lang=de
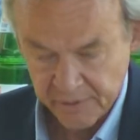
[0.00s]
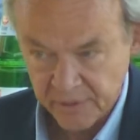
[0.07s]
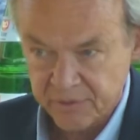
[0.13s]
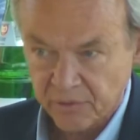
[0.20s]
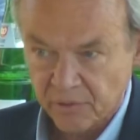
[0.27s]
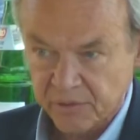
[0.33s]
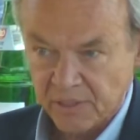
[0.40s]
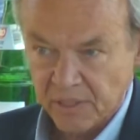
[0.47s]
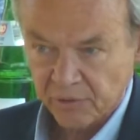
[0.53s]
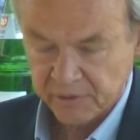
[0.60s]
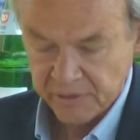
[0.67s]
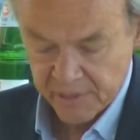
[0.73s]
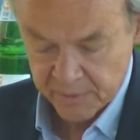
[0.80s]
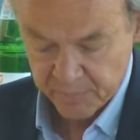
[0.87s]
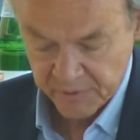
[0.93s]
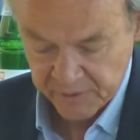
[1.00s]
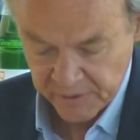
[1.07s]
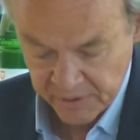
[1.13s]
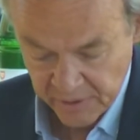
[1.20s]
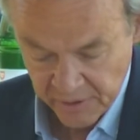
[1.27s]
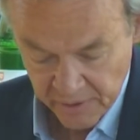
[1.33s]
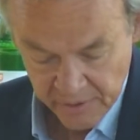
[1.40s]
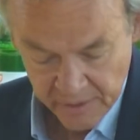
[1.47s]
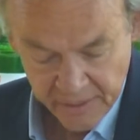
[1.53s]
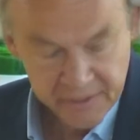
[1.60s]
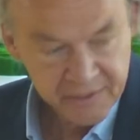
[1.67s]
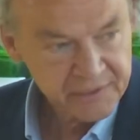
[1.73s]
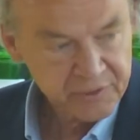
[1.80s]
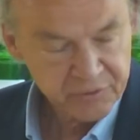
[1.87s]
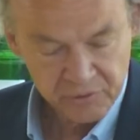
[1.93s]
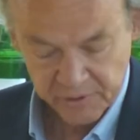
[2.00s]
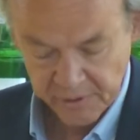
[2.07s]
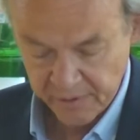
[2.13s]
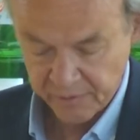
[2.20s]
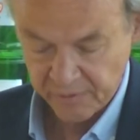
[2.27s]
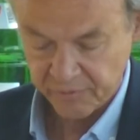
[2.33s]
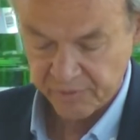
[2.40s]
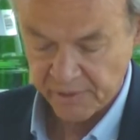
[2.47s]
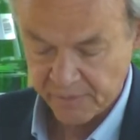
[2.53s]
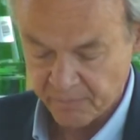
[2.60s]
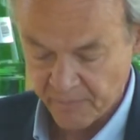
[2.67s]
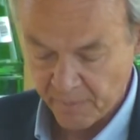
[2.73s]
Das sollte auch die SPD endlich zur Kenntnis nehmen.